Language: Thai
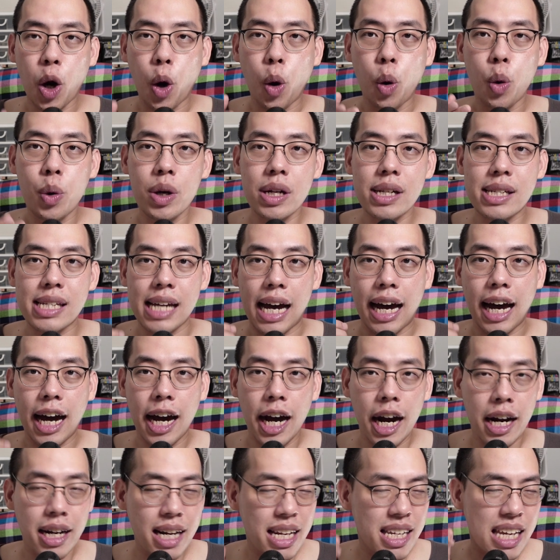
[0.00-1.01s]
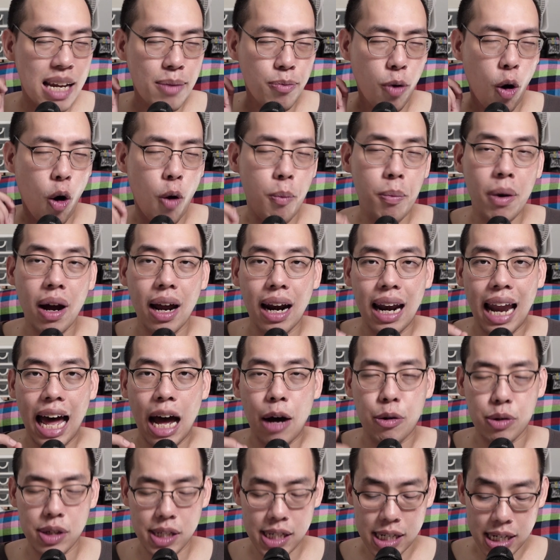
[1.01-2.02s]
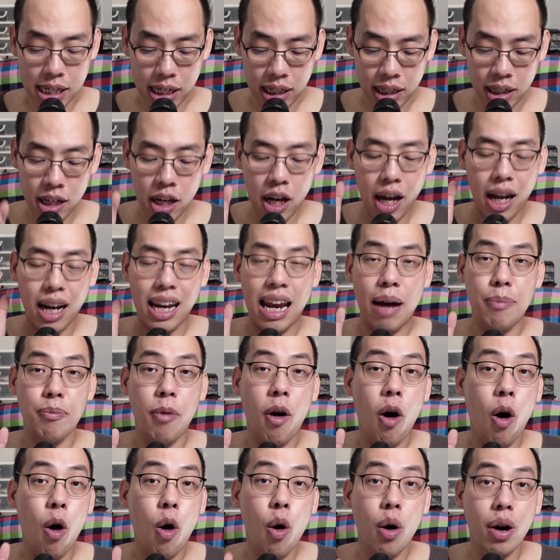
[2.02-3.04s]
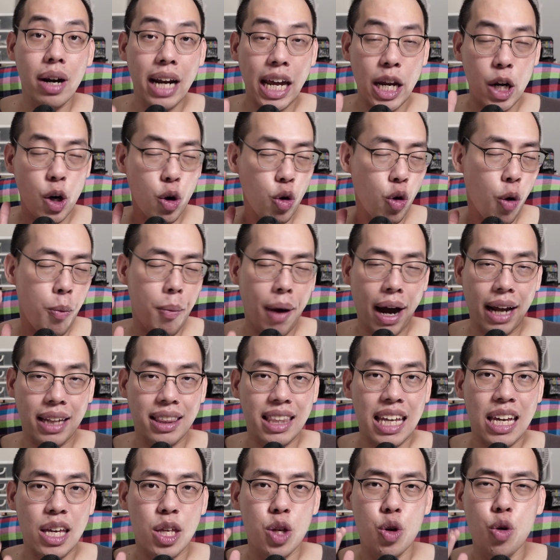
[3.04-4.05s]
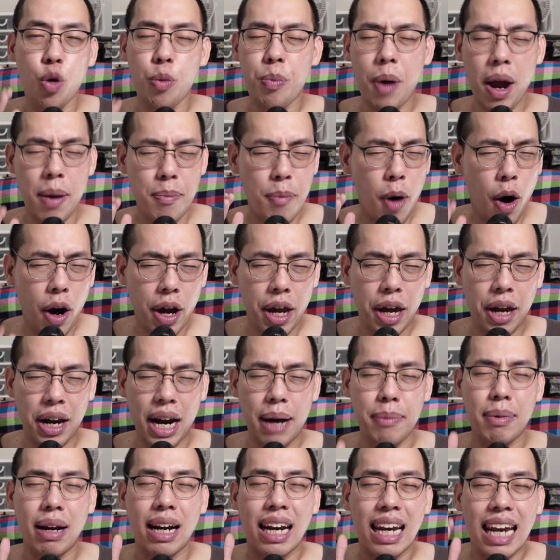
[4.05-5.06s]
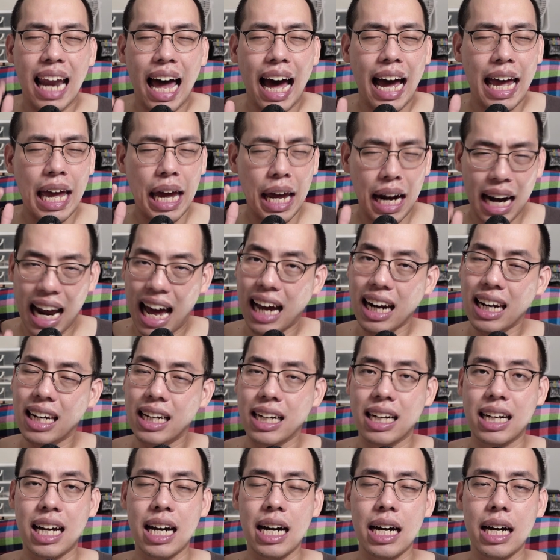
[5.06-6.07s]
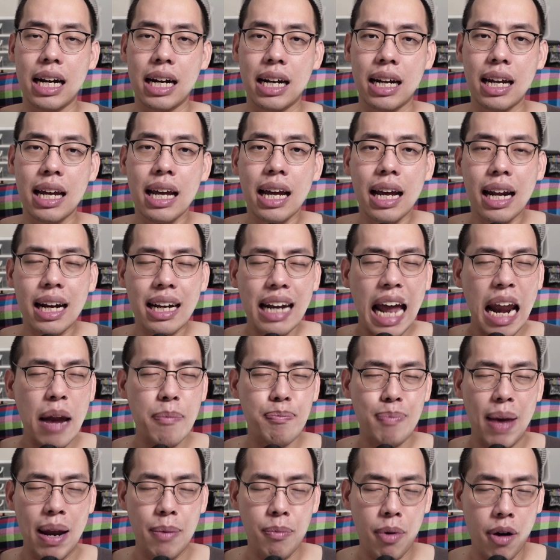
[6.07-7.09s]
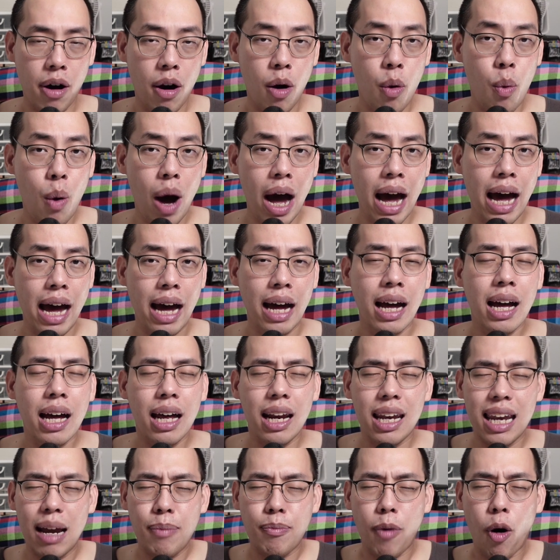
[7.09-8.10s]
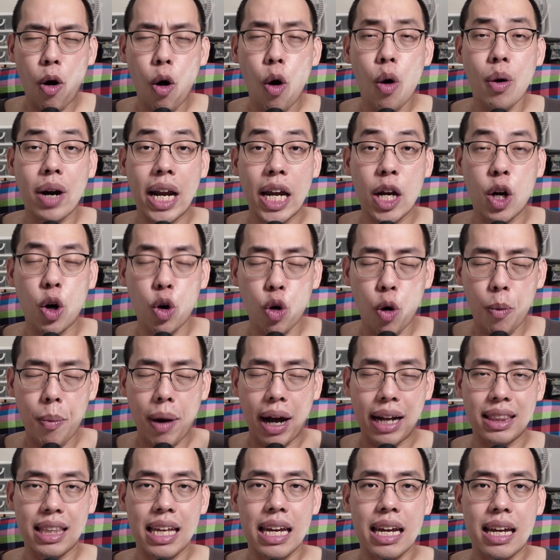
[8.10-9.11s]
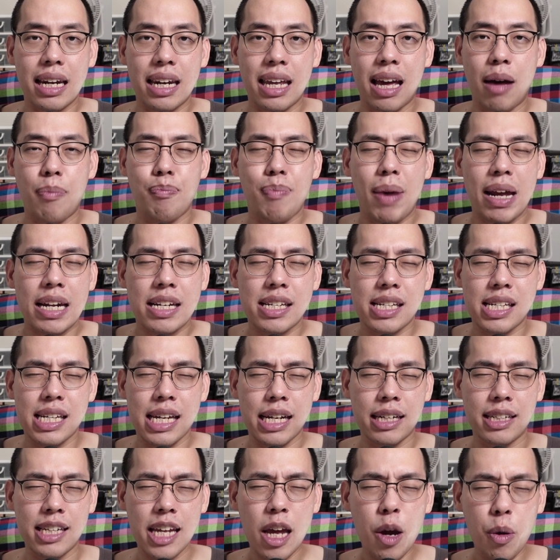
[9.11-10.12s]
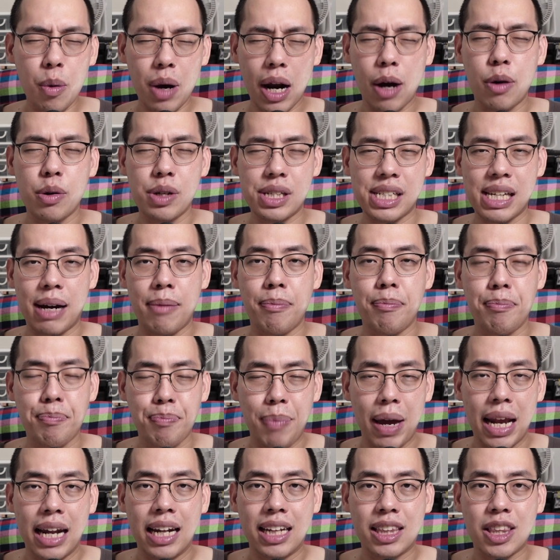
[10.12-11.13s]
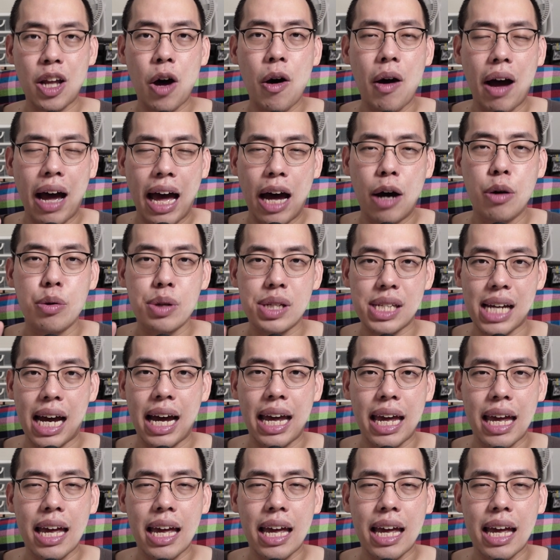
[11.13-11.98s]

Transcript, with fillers: คุณจะเคยได้ยินผมกล่าวถึงลำโพงในอุดมคติอยู่บ่อยๆครับหลายครั้งเหลือเกินนั่นเป็นเพราะว่าลำโพงในอุดมคติเนี่ยเป็นสิ่งที่เราจำเป็นต้องเข้าใจ